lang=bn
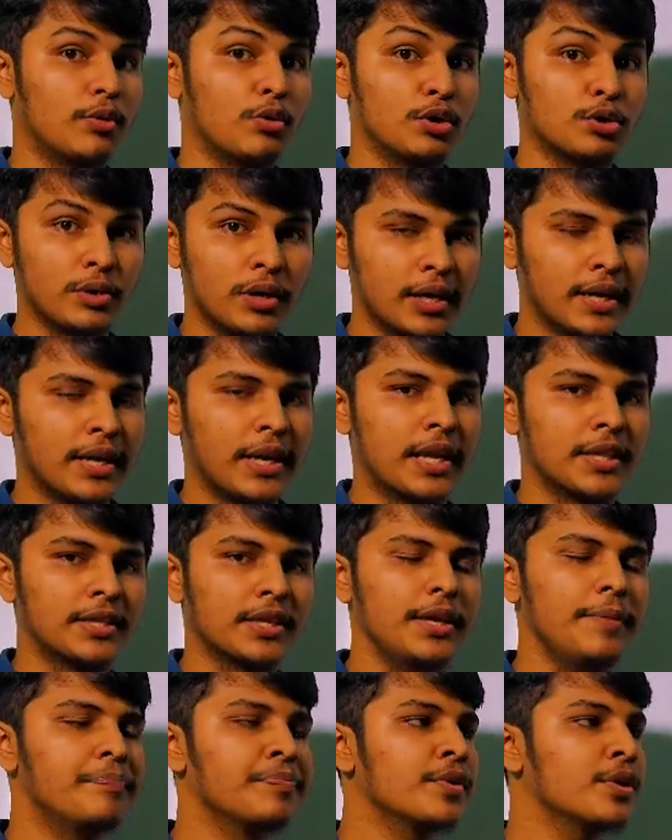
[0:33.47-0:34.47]
গতকালকে
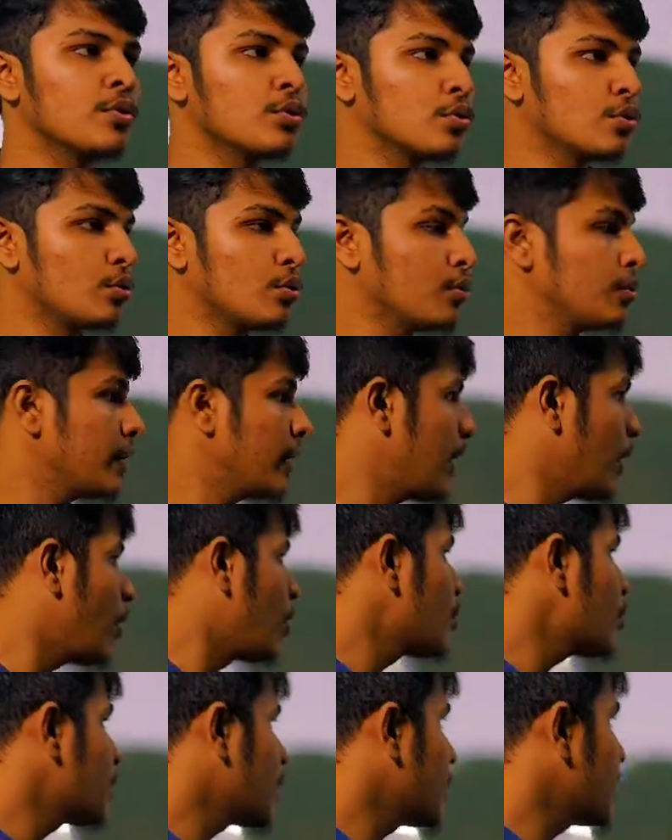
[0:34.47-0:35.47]
রাত্রে তো
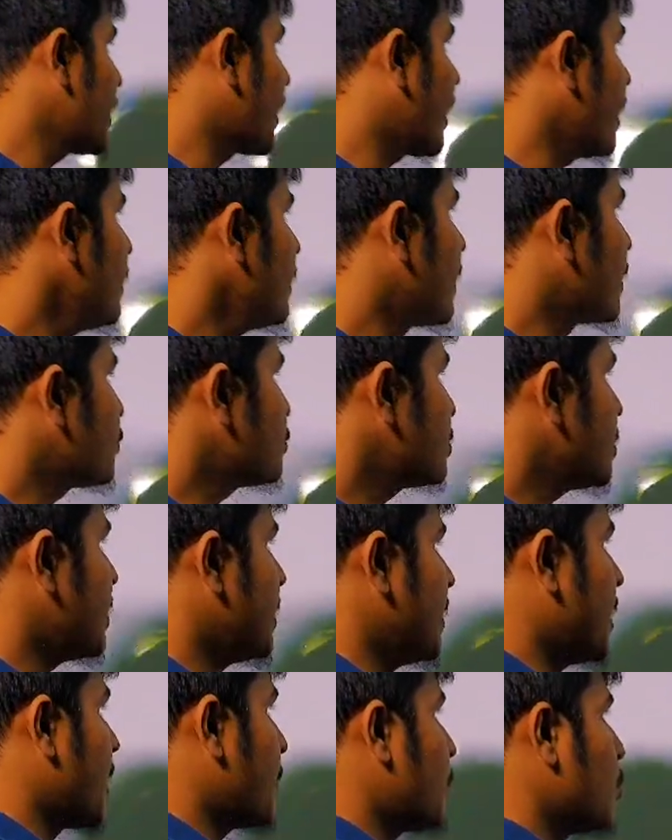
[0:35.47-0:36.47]
অঙ্কটা দেখাই এটা হচ্ছে
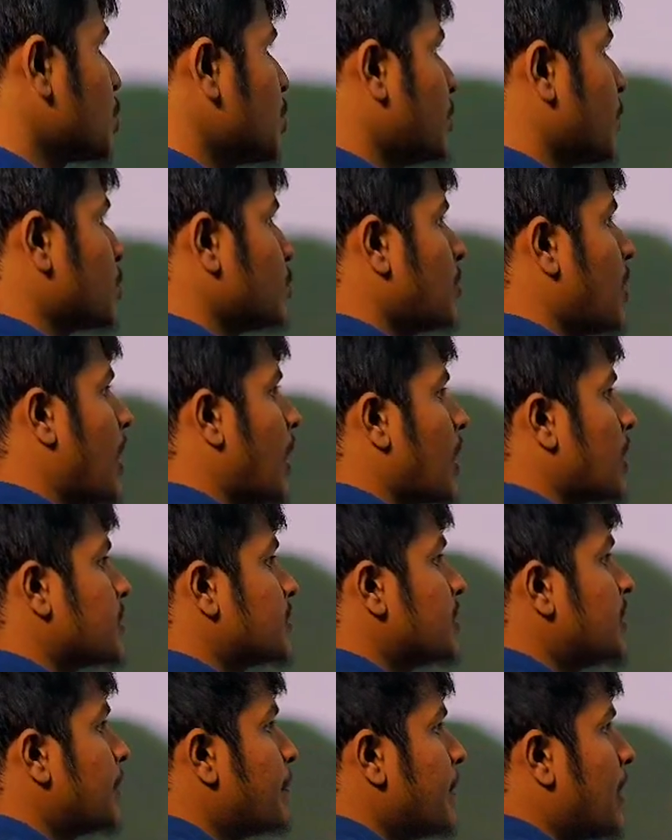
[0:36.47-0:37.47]
ইয়ার প্রতি বছর আর
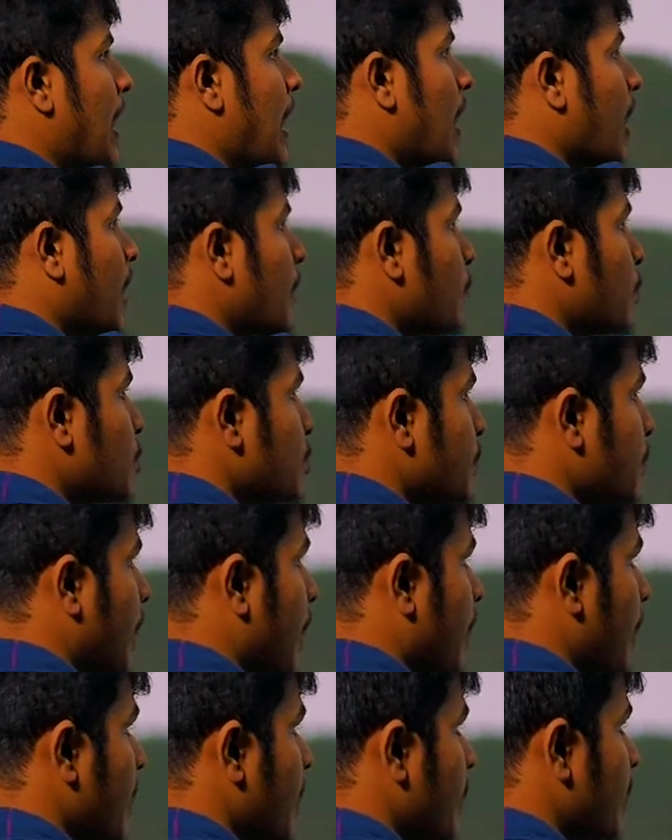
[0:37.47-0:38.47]
জিডিপির আকার প্রতি
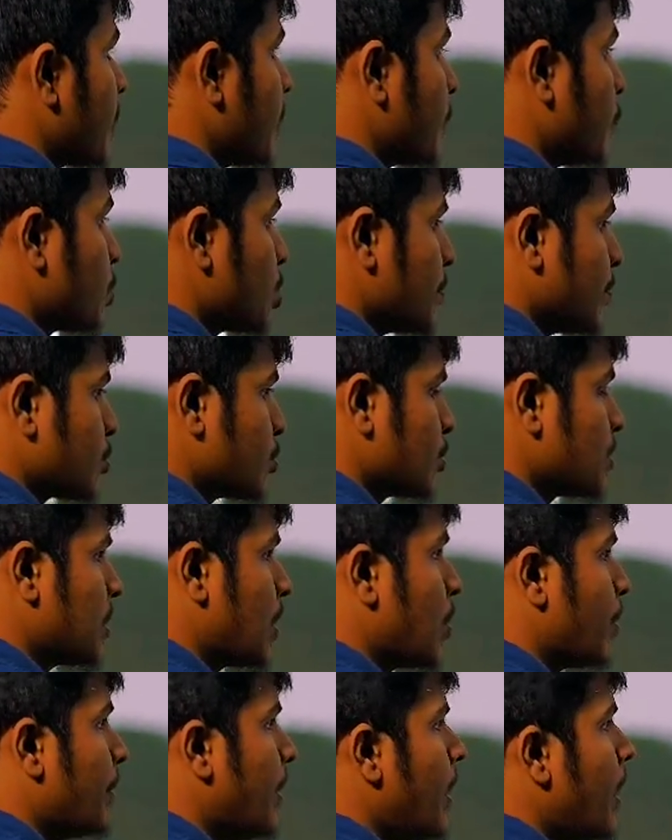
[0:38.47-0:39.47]
আমাদের প্রতি বছরে
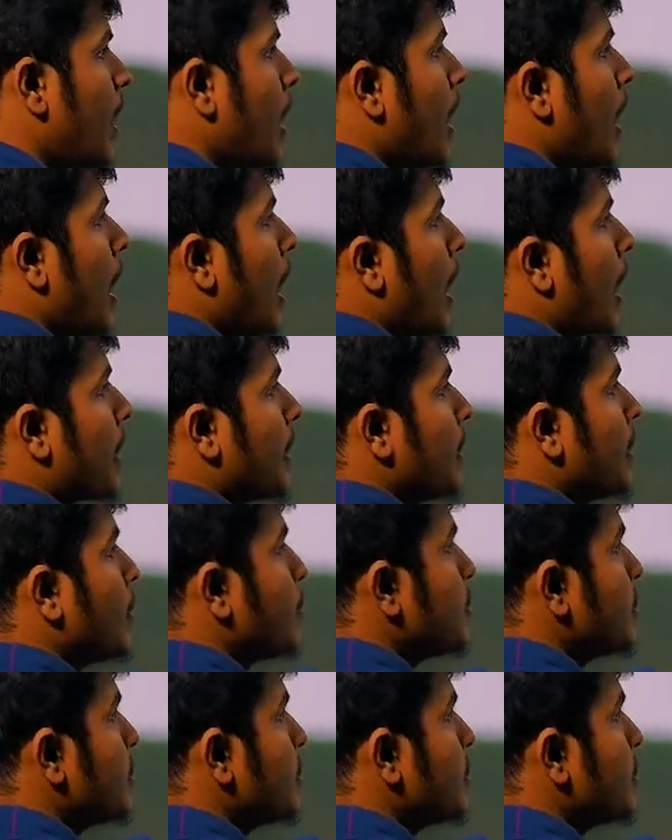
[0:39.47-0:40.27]
যা হবে আর এটা